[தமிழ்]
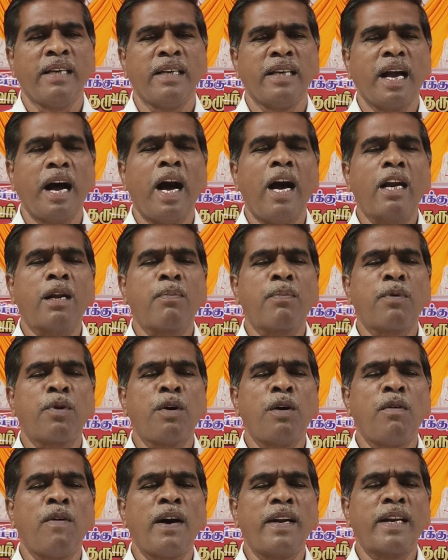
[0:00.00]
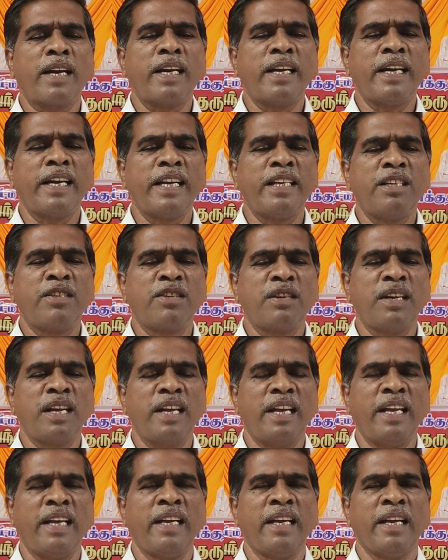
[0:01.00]
யார் போவார்கள் என்று
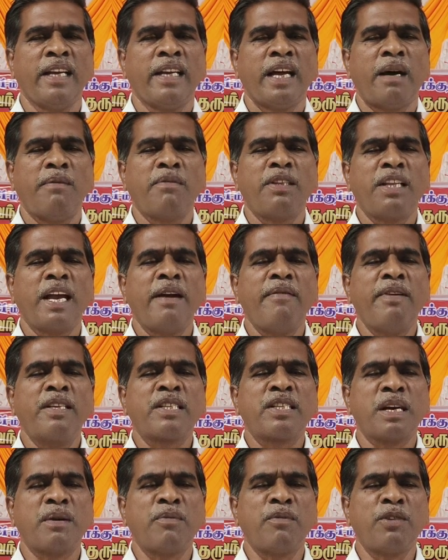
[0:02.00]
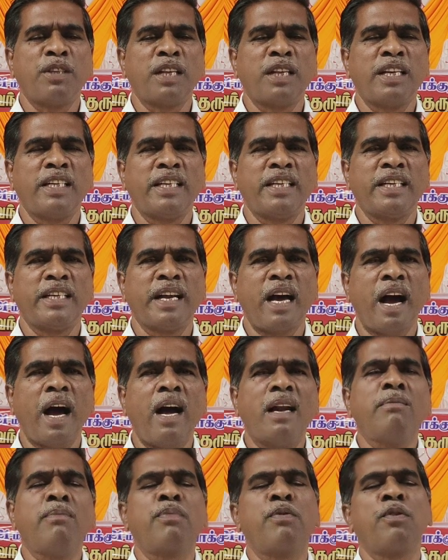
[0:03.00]
சொல்லி நாம் தேவ சமூகத்தில் இன்று
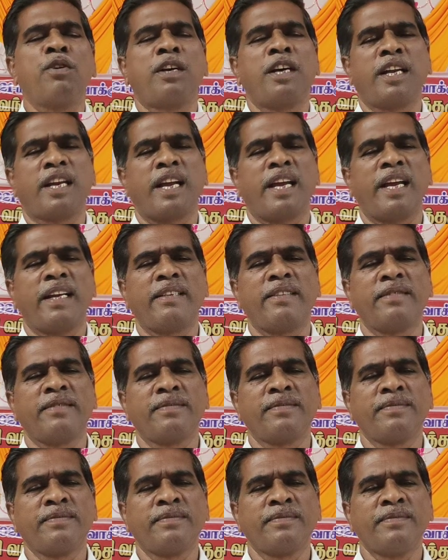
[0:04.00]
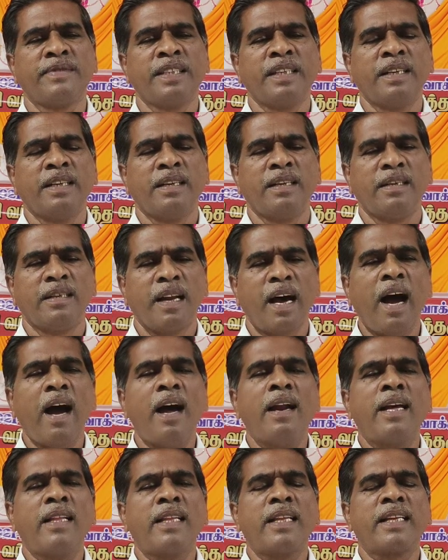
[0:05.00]
நான் போகிறேன்
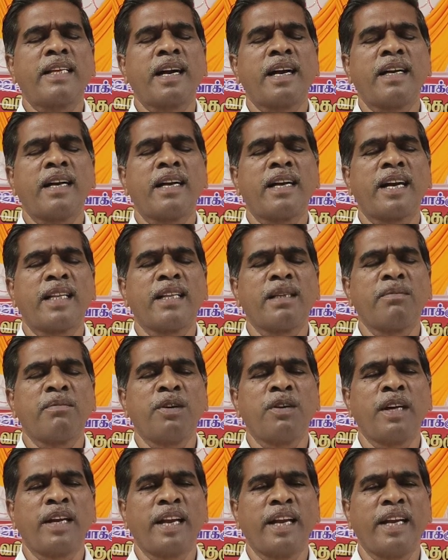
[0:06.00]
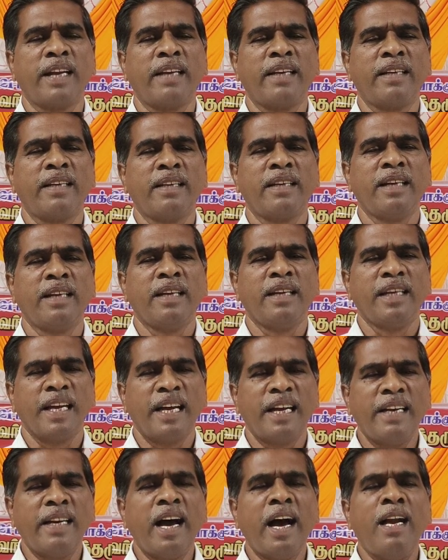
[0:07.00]
நான் அதற்காக கடந்து போகிறேன்
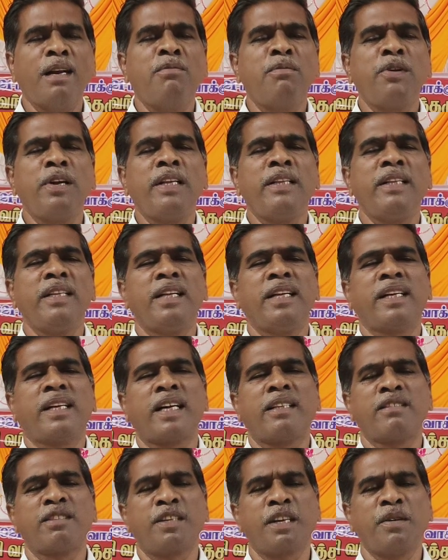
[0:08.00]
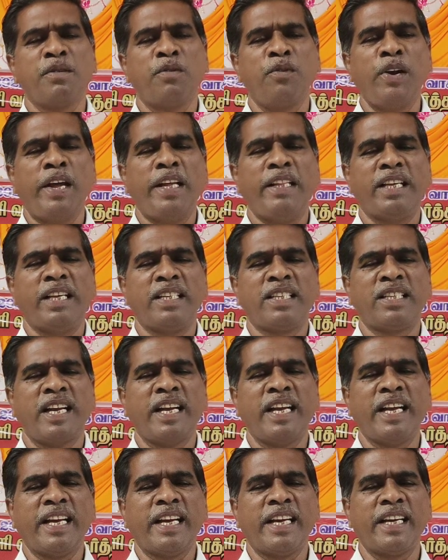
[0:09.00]
என்னால் முடிந்ததை கத்துடைய ஊழியத்தை
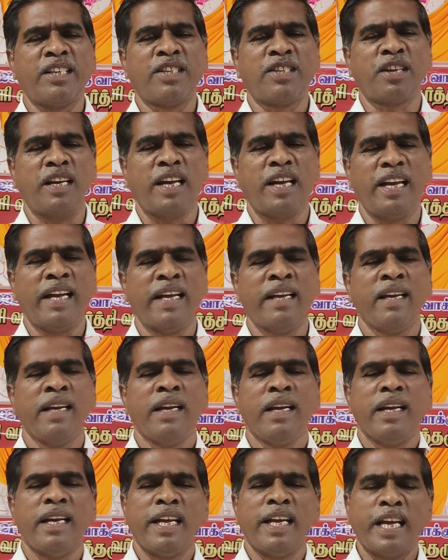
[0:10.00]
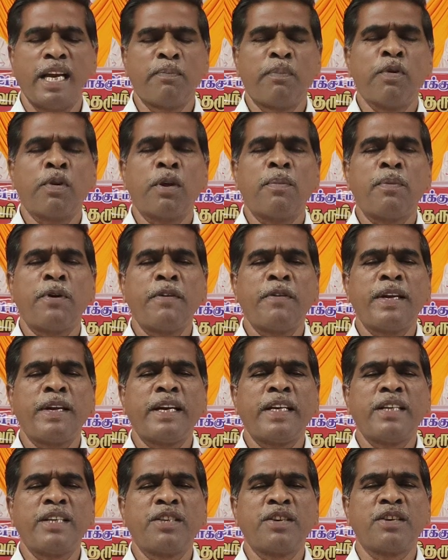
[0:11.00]
செய்கிறேன் என்று சொல்லி நீங்கள் புறப்படுவீர்
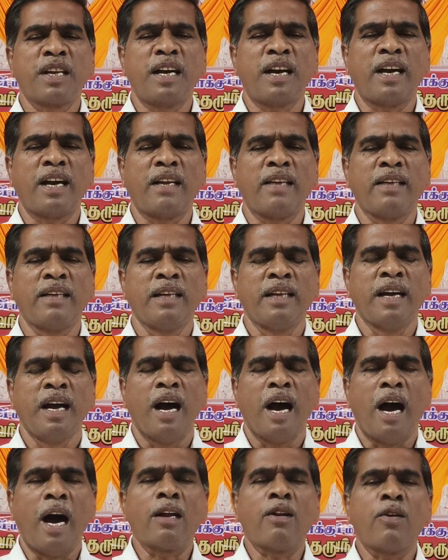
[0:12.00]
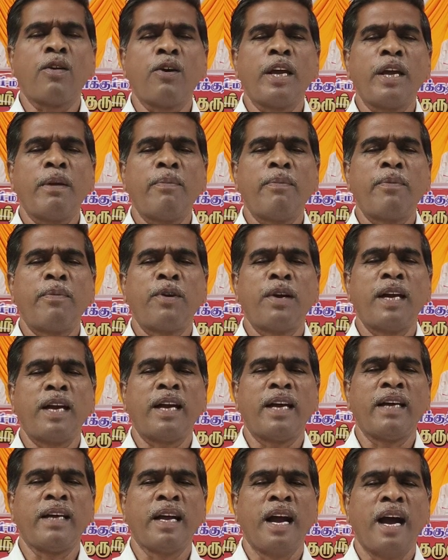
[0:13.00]
என்று சொன்னால் ஆரோனை போல
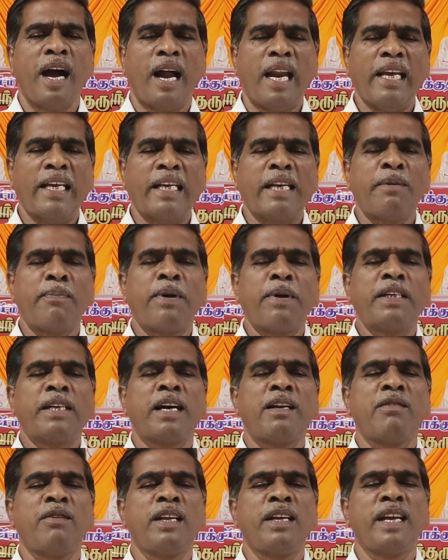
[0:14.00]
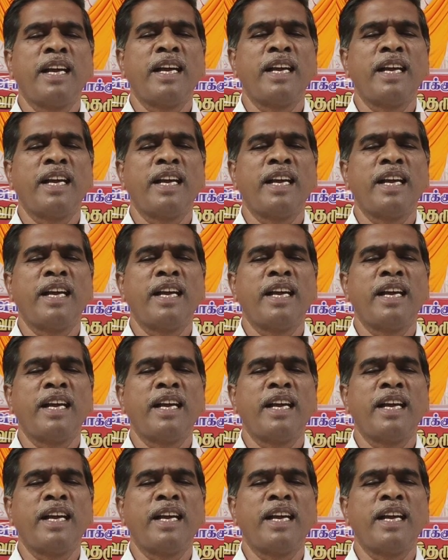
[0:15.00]
அழைக்கப்பட்டால் ஒழிய